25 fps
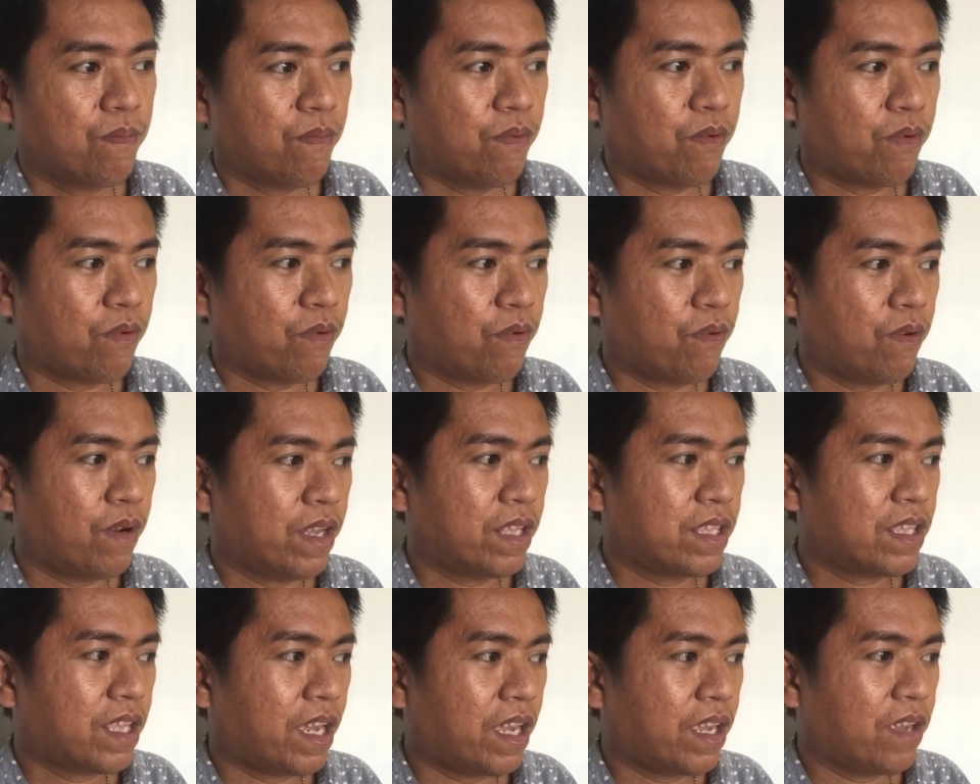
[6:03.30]
Puro
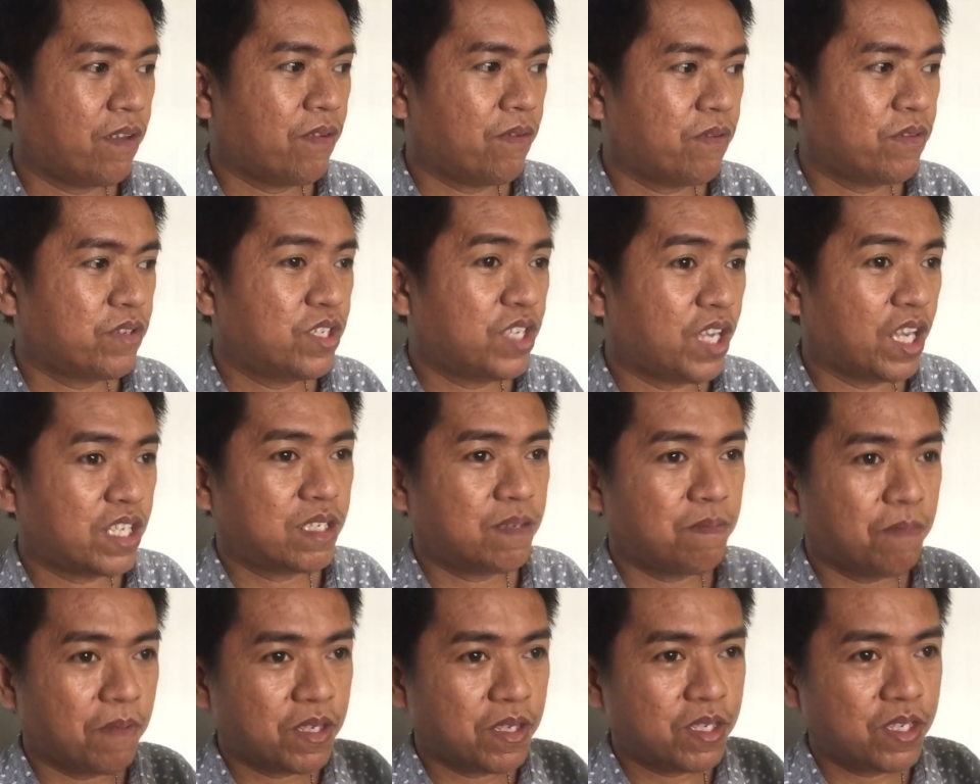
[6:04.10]
lang tayo
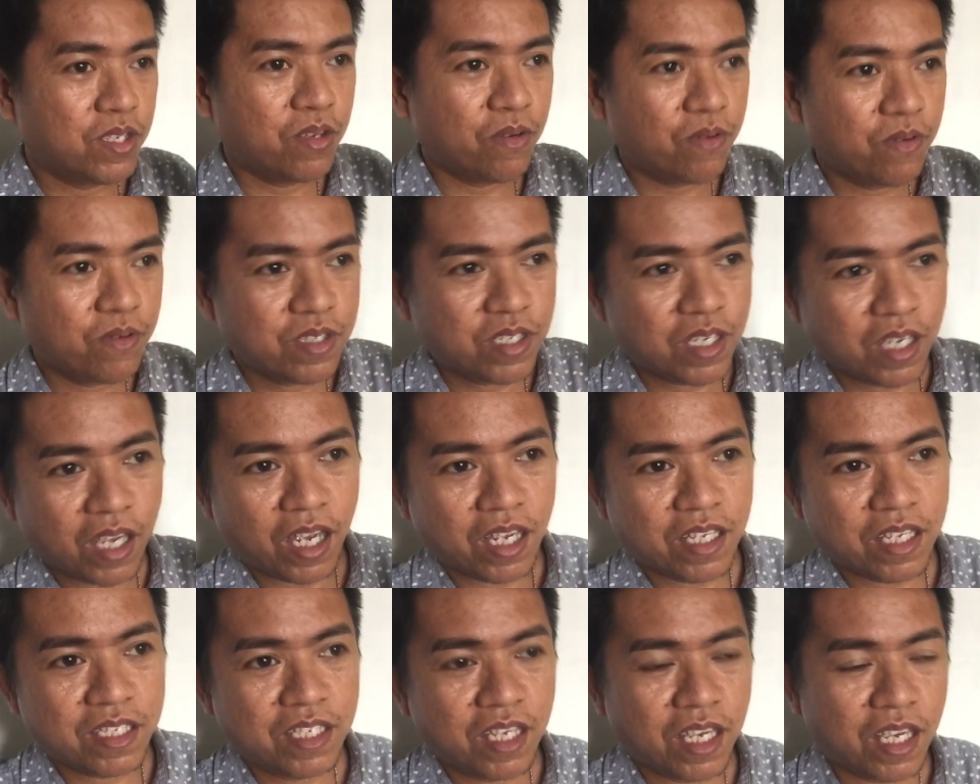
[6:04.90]
chismis doon,
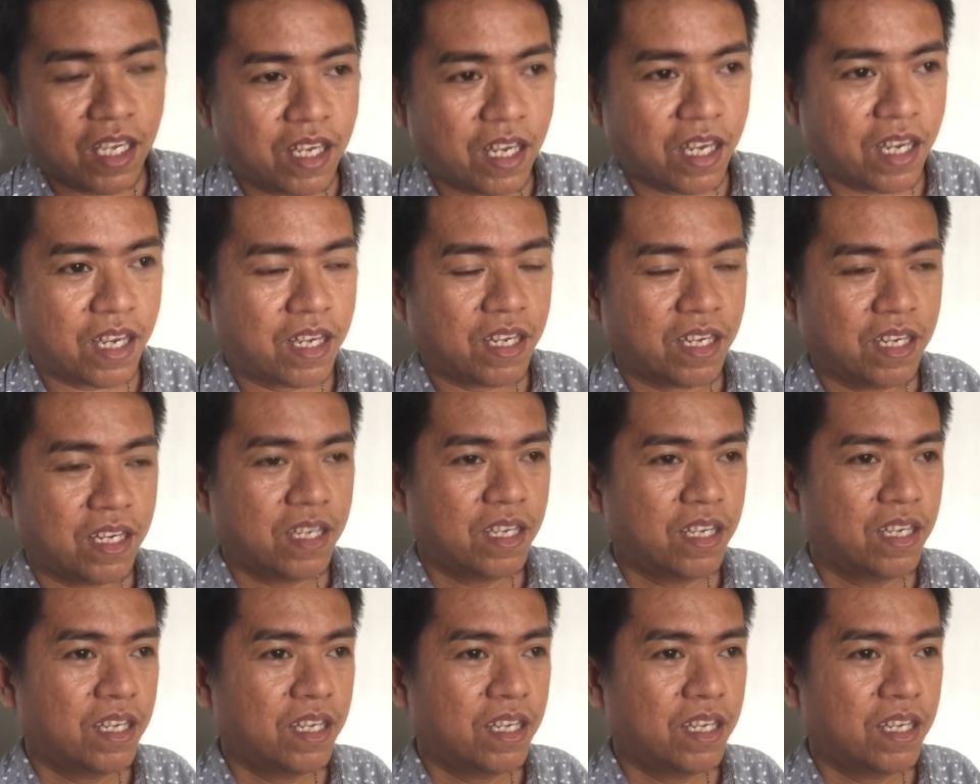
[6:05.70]
chika-chika.